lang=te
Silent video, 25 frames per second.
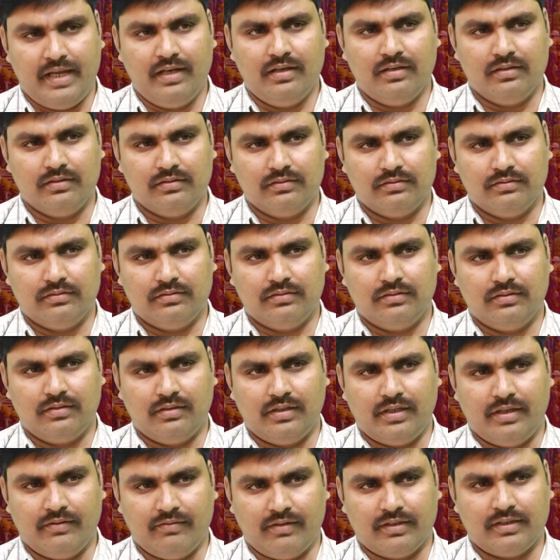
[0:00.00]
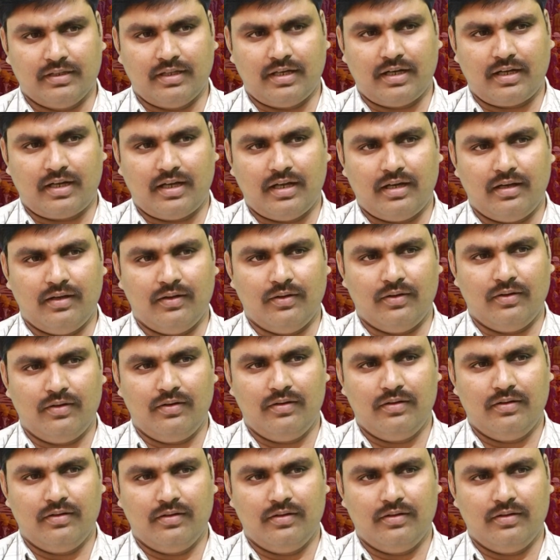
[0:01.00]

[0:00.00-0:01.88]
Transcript: మెయిన్ ఈ వంద రకాల్లో